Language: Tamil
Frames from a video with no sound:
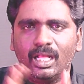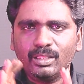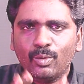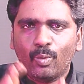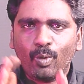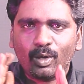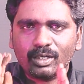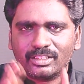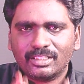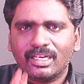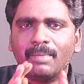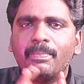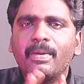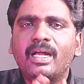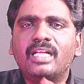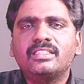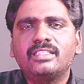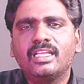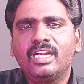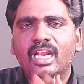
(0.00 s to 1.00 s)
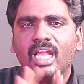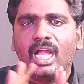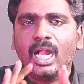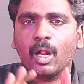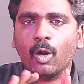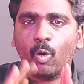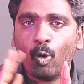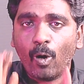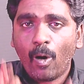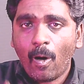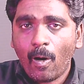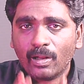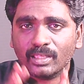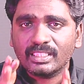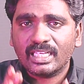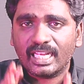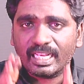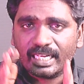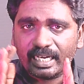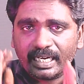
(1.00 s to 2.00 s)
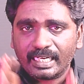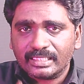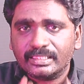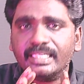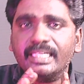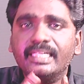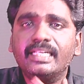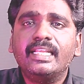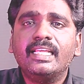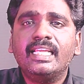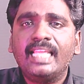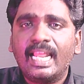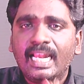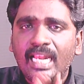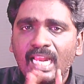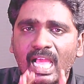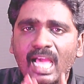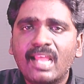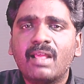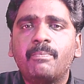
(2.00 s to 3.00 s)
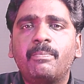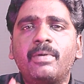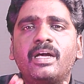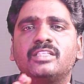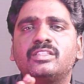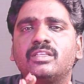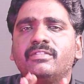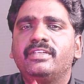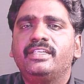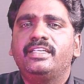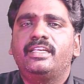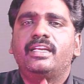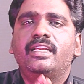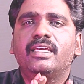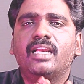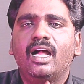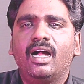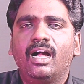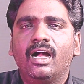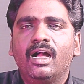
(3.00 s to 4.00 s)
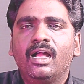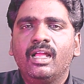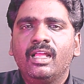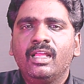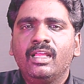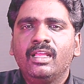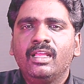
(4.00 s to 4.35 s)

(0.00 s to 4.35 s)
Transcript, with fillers: அதுவும் ஒருத்தரை பார்த்து இல்ல கோவத்துல கத்திட்டு எல்லார பார்த்தும் விட்டுருக்கிறான்